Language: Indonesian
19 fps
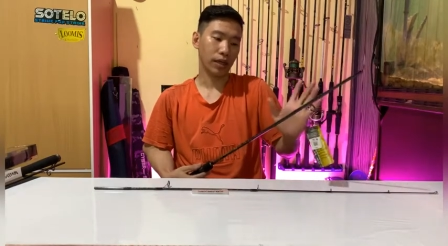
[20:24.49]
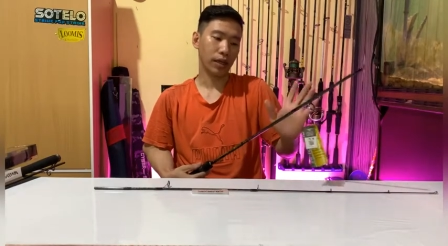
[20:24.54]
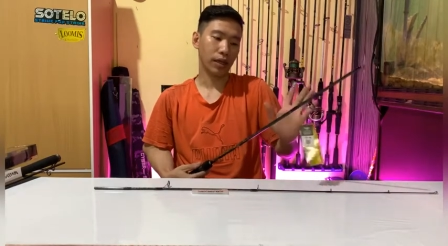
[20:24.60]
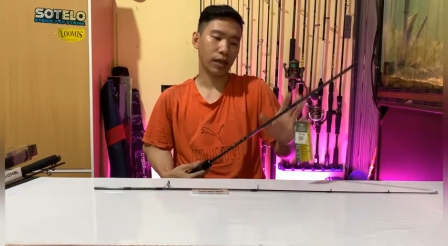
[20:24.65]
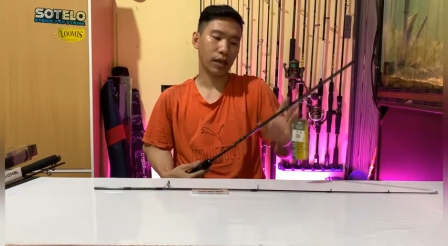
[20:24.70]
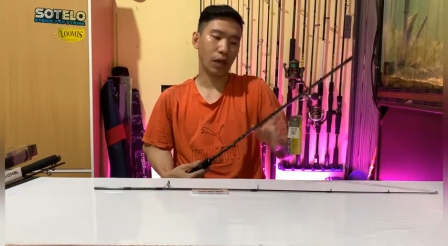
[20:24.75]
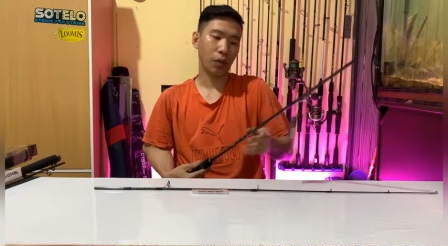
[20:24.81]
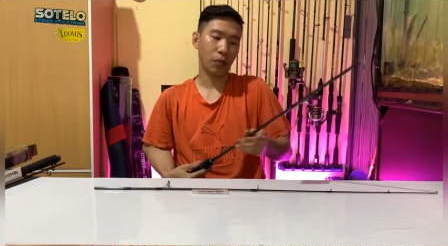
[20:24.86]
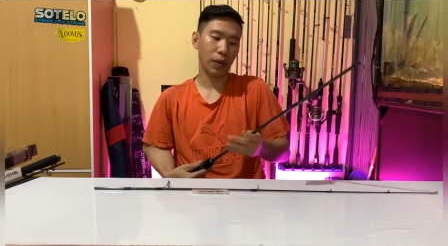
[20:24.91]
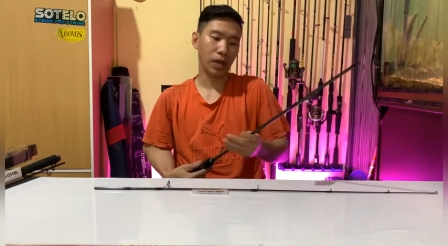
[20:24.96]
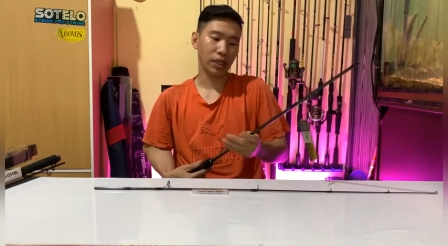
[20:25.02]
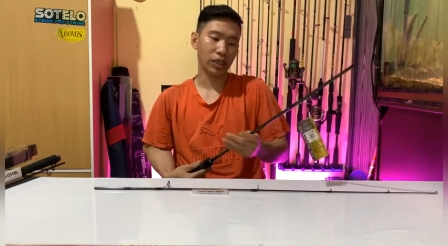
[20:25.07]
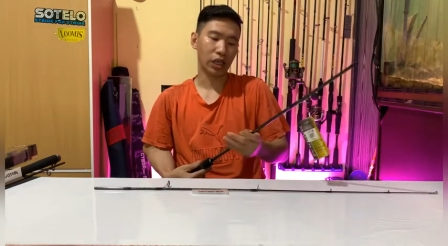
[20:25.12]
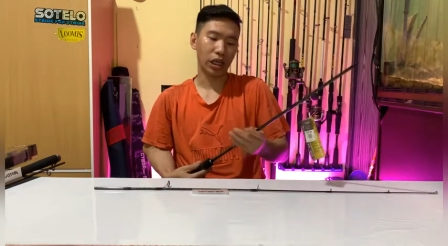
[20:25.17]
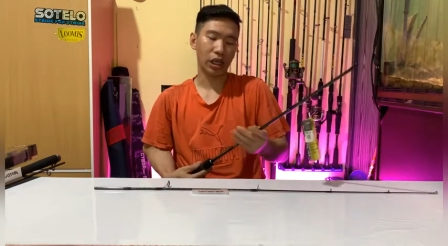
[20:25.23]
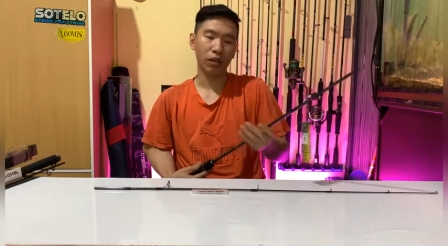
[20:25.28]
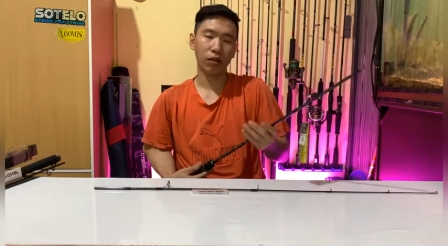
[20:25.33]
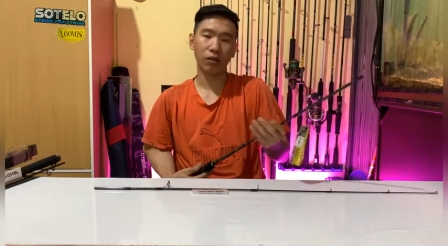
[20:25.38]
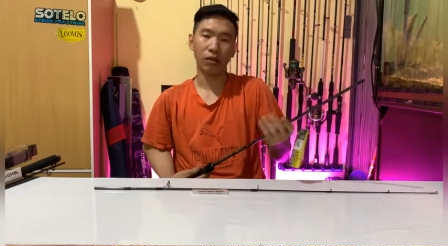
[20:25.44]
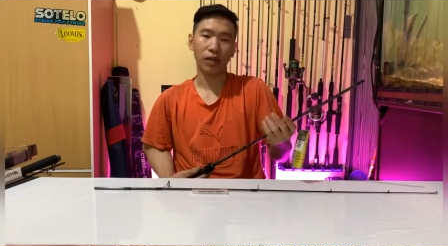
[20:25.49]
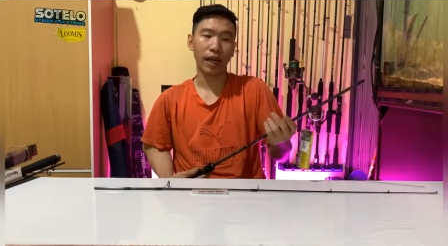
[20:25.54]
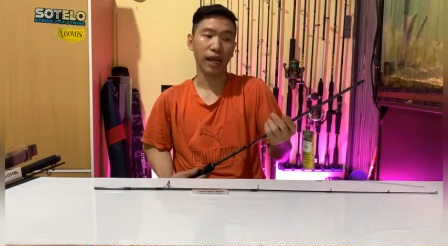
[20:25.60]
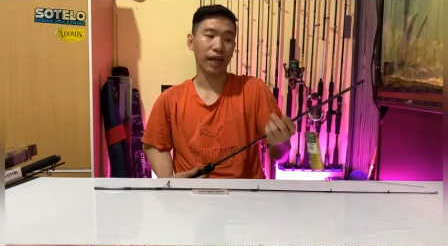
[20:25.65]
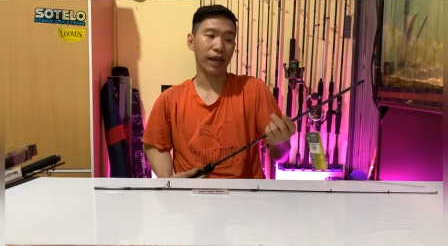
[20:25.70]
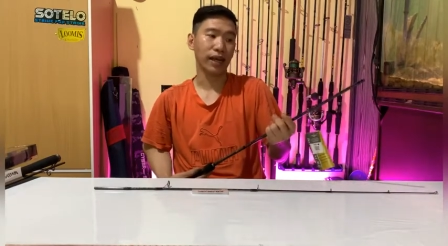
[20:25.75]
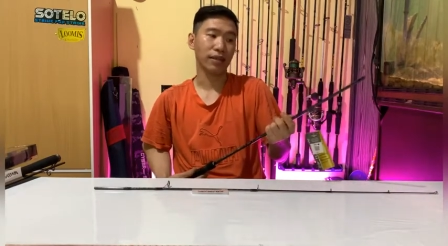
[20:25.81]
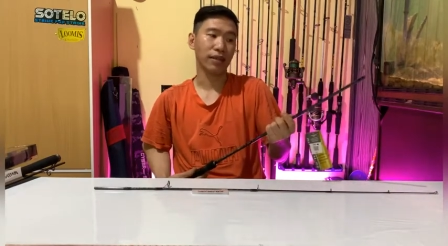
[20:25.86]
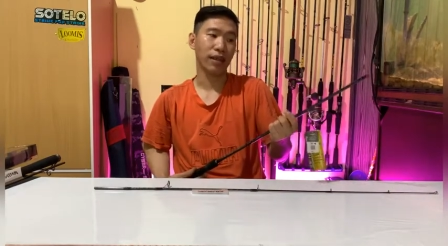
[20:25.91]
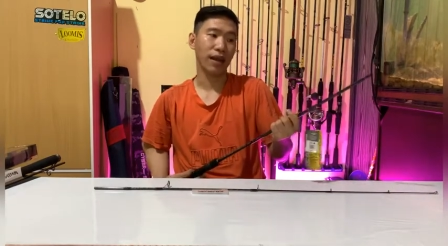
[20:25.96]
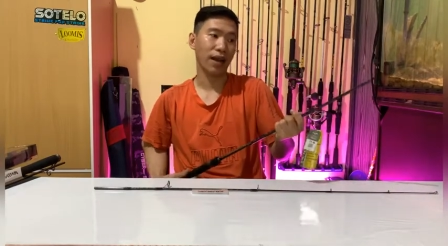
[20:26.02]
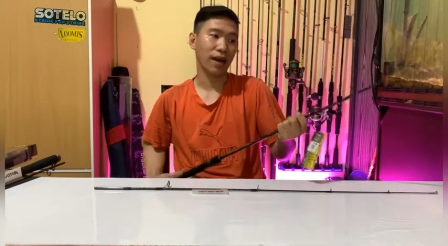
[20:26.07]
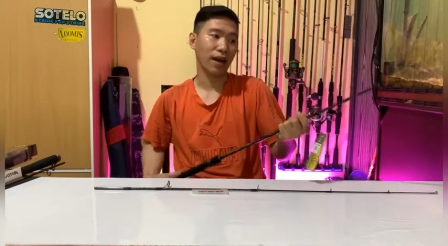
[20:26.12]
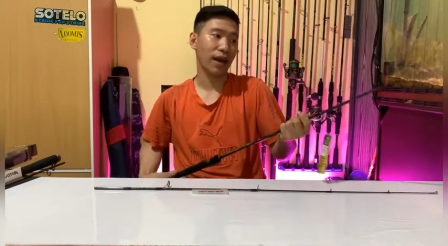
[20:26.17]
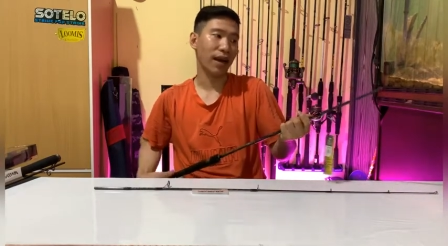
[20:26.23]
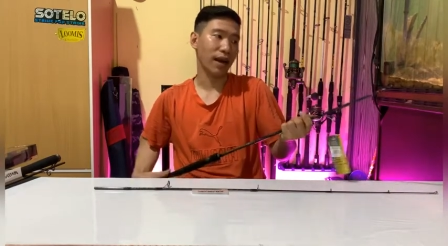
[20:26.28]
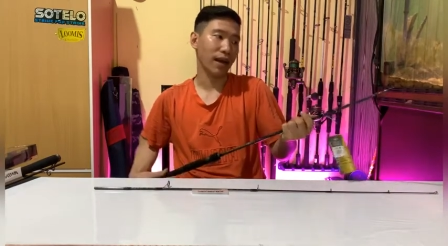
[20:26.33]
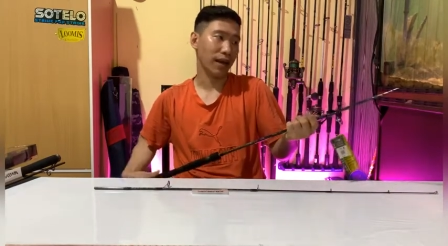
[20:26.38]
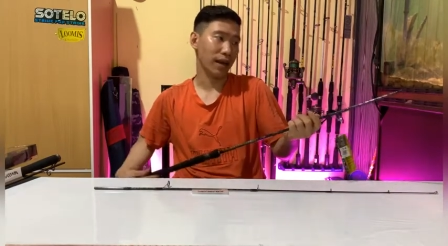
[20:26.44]
Jadi kalau mancing itu
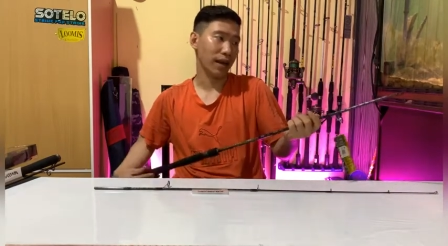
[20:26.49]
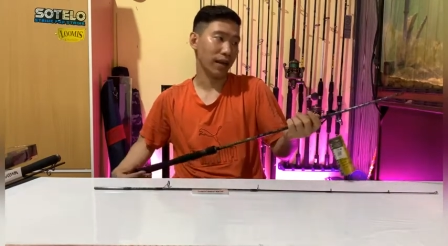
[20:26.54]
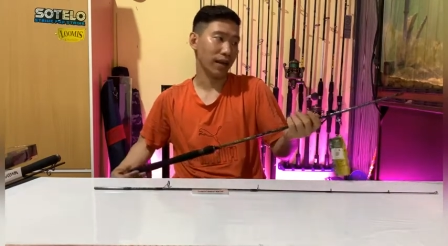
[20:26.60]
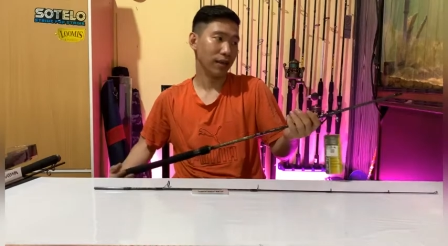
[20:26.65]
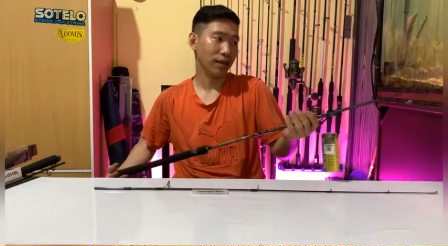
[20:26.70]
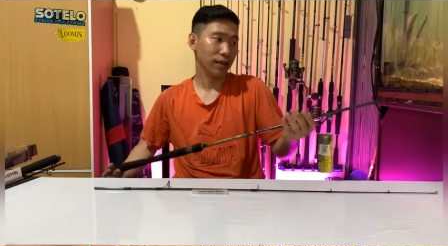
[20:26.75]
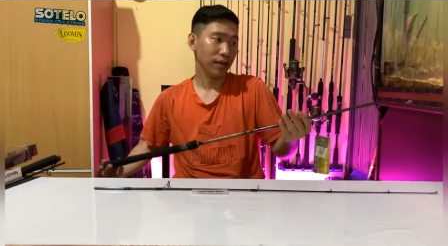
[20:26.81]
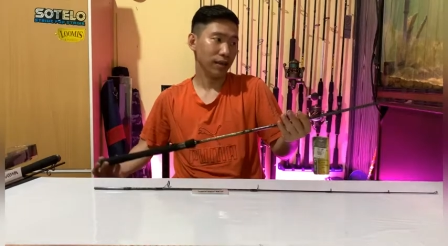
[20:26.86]
selera-seleraan ya.